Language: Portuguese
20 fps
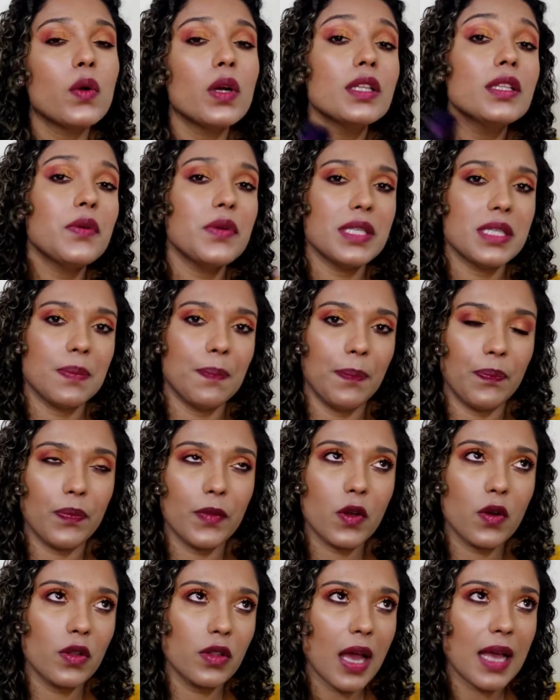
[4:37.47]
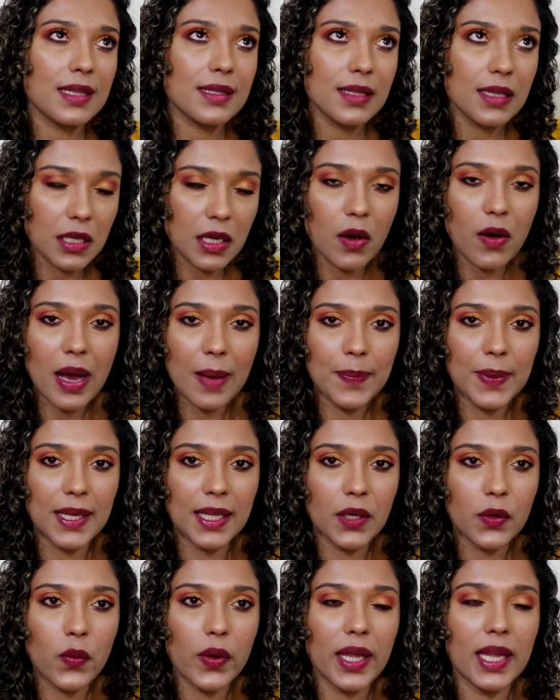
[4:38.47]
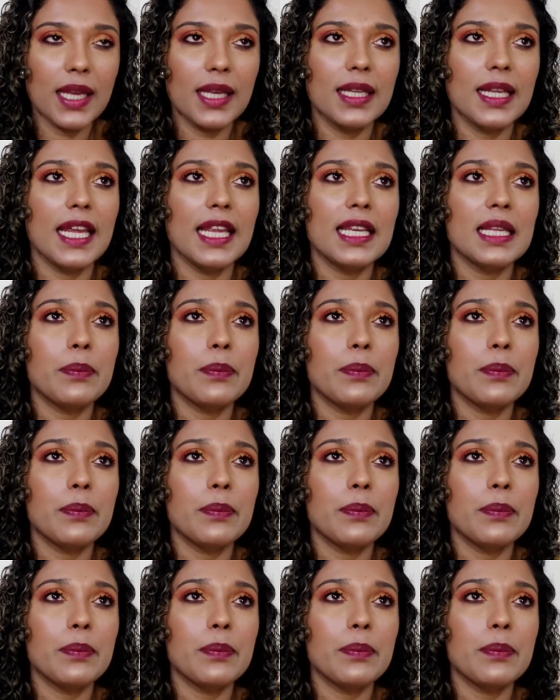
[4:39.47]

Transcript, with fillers: Quando eu, quando, assim que eu aplico ele,